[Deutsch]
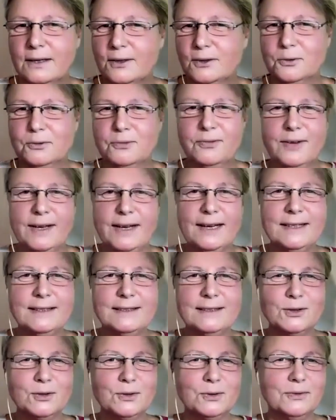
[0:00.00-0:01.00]
Du
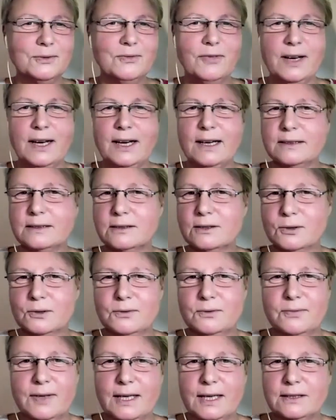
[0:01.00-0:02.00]
fällst und fällst
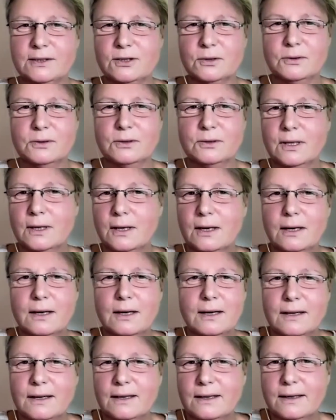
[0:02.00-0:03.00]
und fällst und
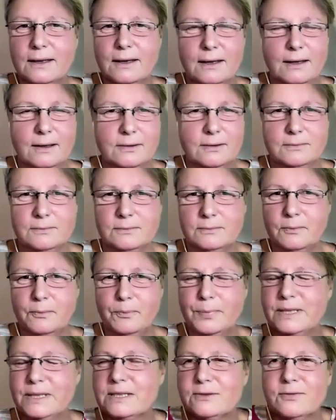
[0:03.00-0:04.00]
ja,
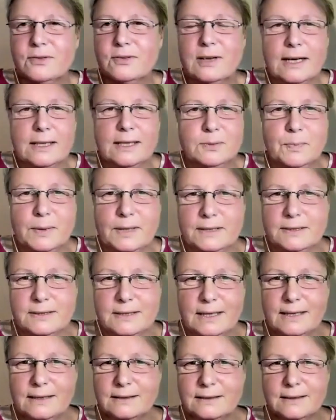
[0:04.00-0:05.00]
bist vielleicht
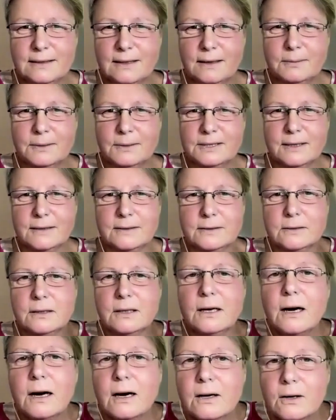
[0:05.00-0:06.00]
präsent, aber sagst,
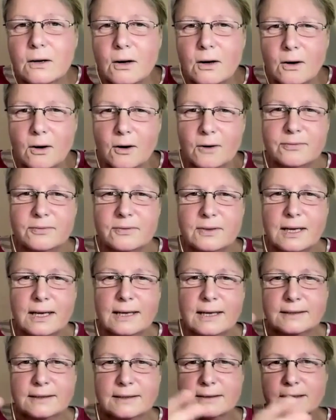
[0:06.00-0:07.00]
oh,
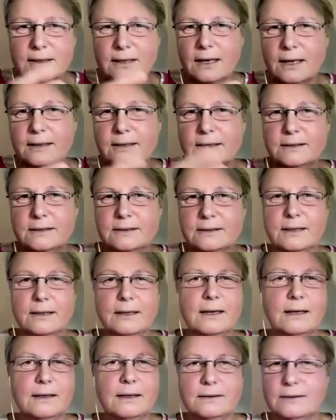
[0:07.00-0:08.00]
hoffentlich kann ich
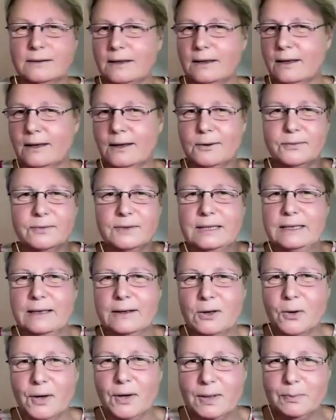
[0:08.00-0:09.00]
da auf in
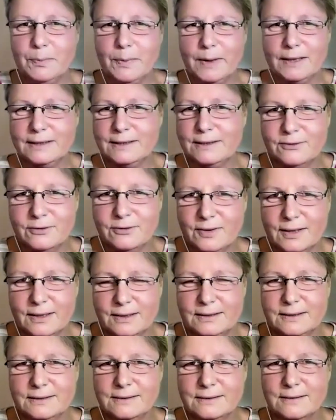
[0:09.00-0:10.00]
einen Heuballen
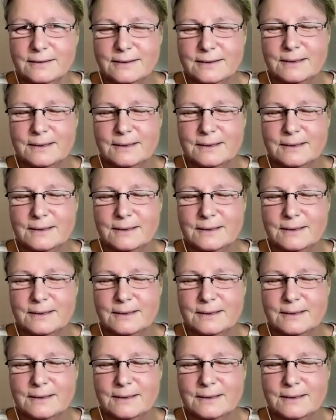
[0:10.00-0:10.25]
fallen.